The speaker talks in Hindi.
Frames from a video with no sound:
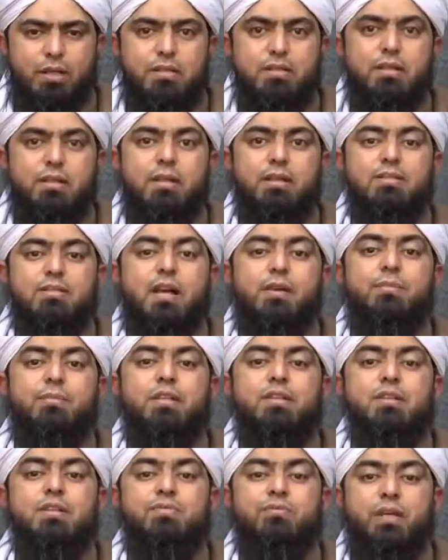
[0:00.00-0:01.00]
इसलिए
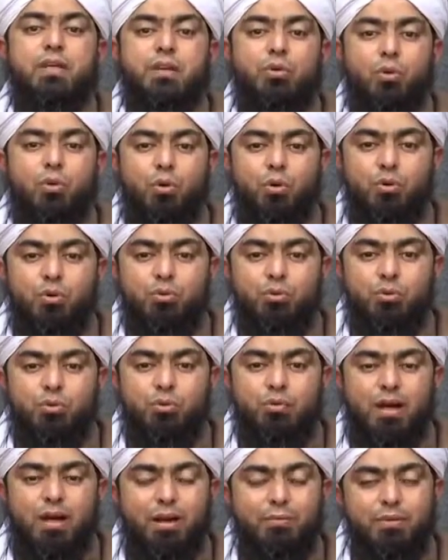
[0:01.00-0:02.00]
सामने तस्वीर हो तो
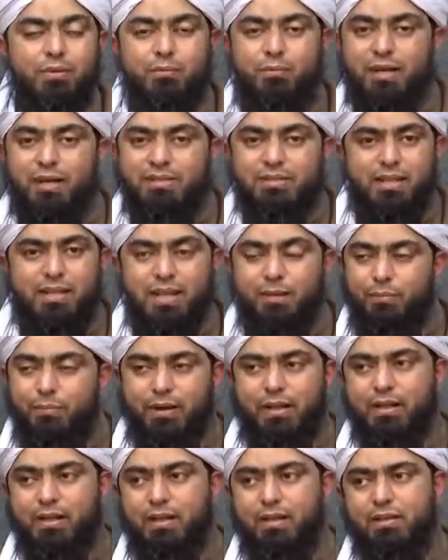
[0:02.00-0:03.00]
आप नमाज नहीं
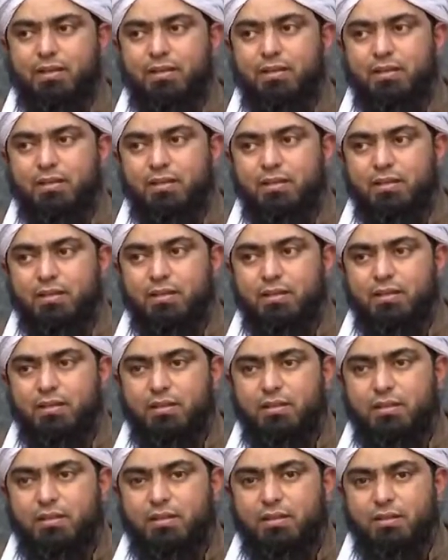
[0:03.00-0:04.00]
पढ़ेंगे
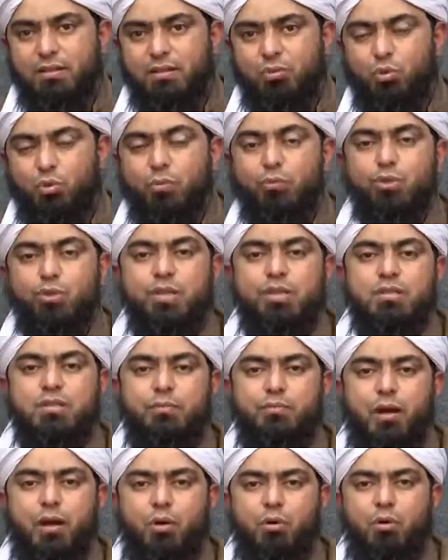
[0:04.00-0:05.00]
कोई
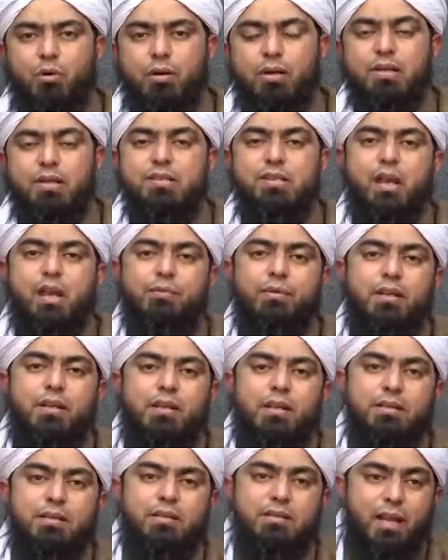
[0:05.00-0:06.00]
मुजस्मा हो अगरचे आपकी
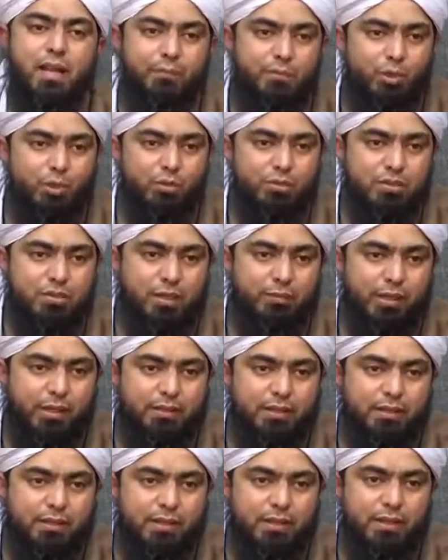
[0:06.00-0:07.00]
नीयत ना भी हो उसकी
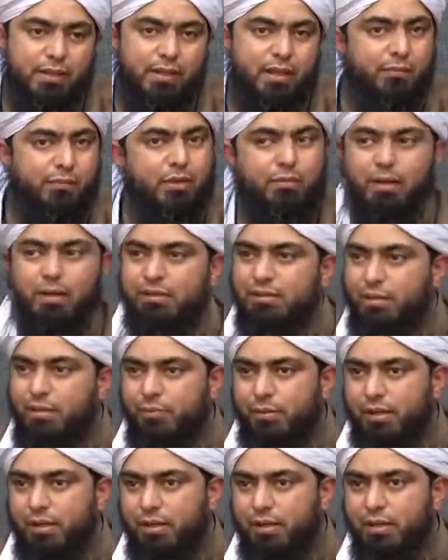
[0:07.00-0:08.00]
इबादत करने की आप नमाज नहीं
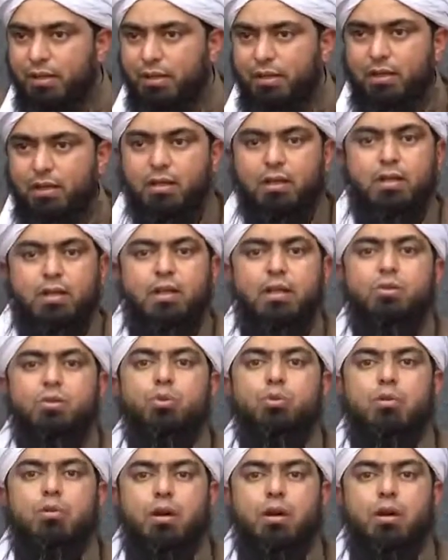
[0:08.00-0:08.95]
पढ़ेंगे तो